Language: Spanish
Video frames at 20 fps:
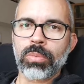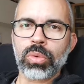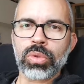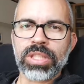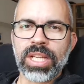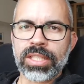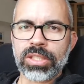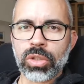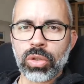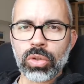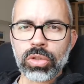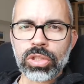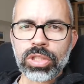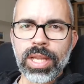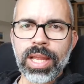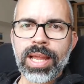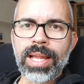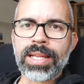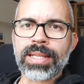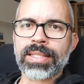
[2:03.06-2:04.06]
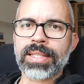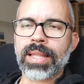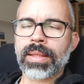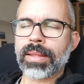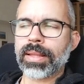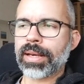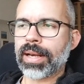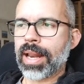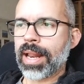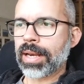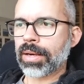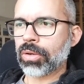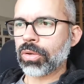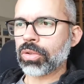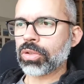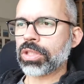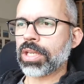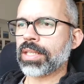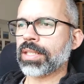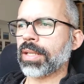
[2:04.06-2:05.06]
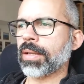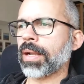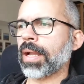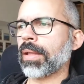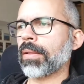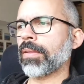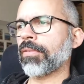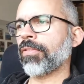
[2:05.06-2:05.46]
muchas cosas, de cerrar cosas, de